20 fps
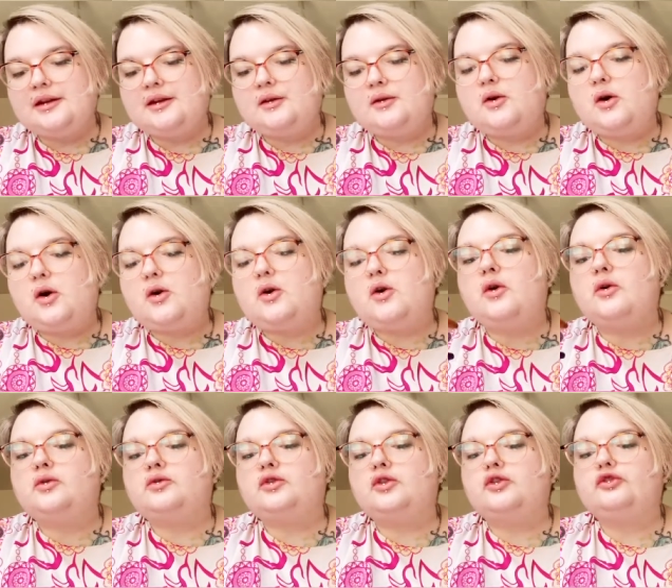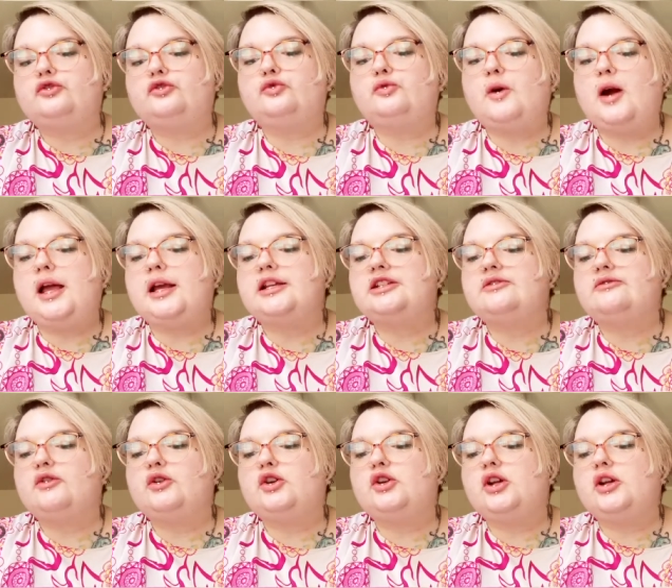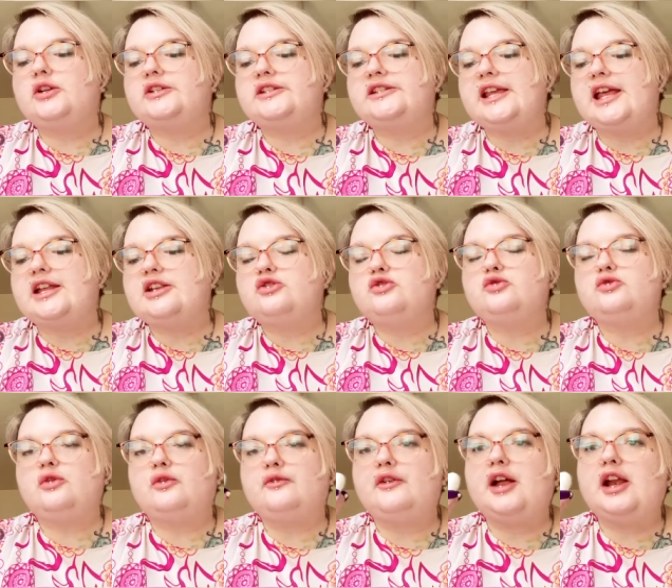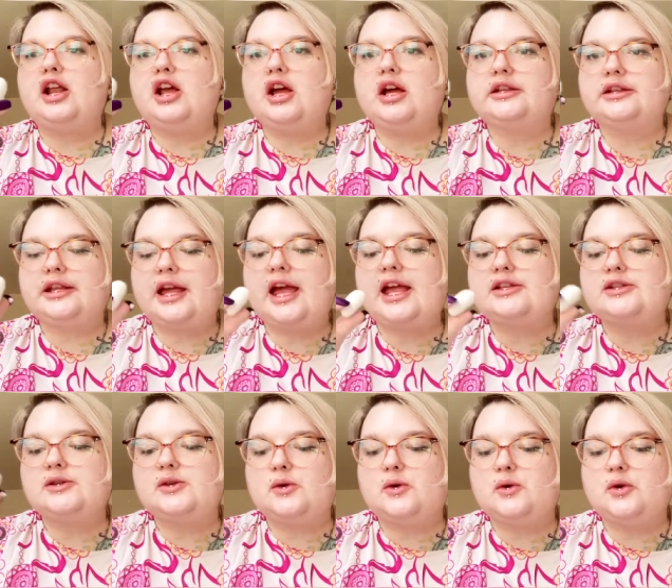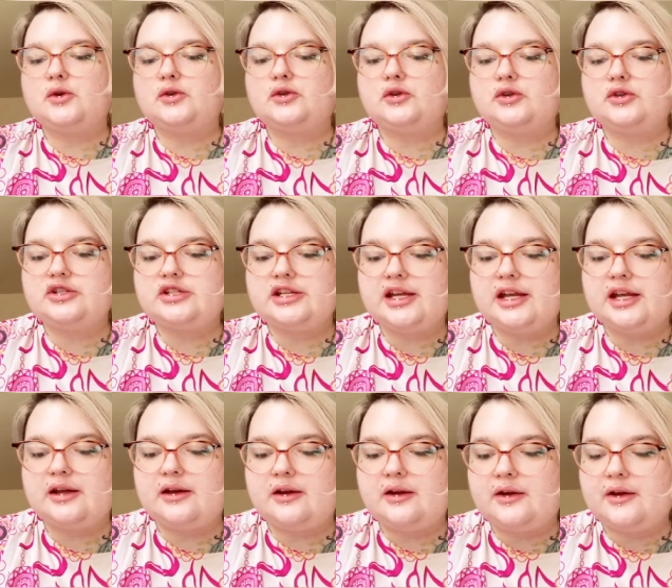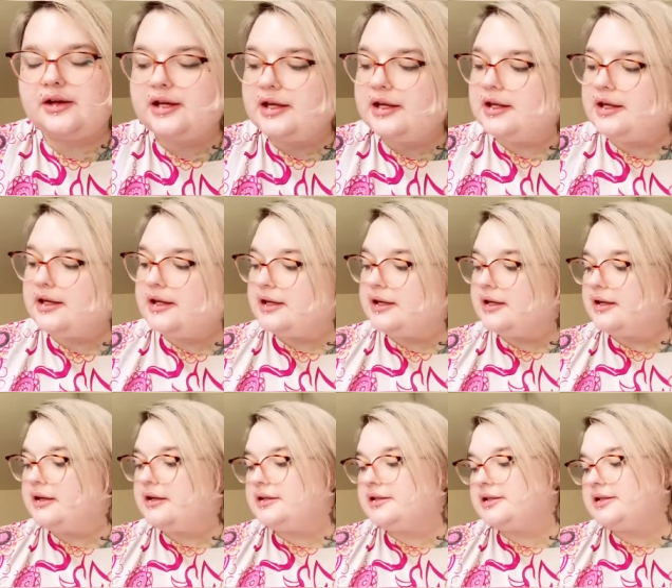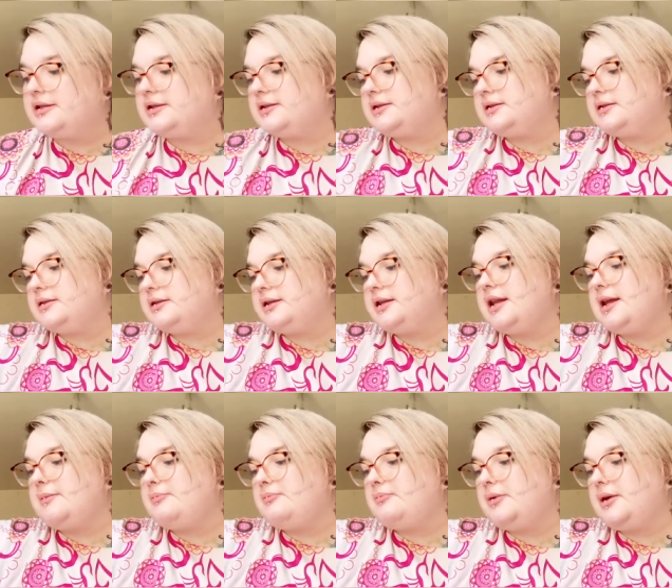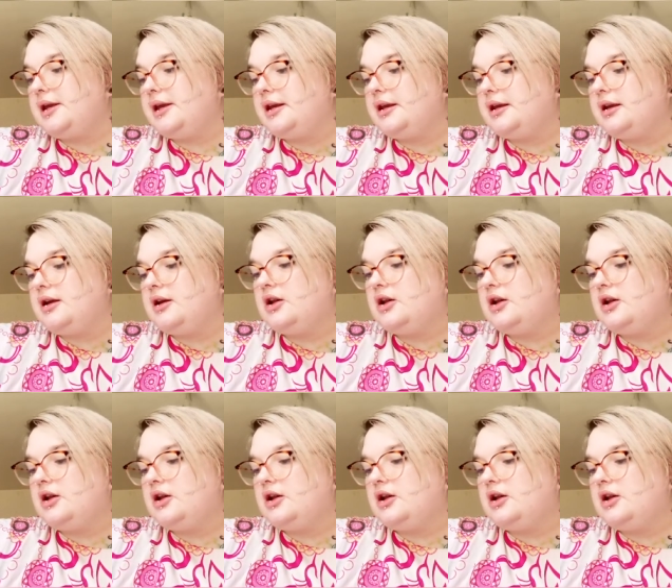Cocon de soie exfoliant 7 jours. Valeur 13 euros de chez euh, Sleeping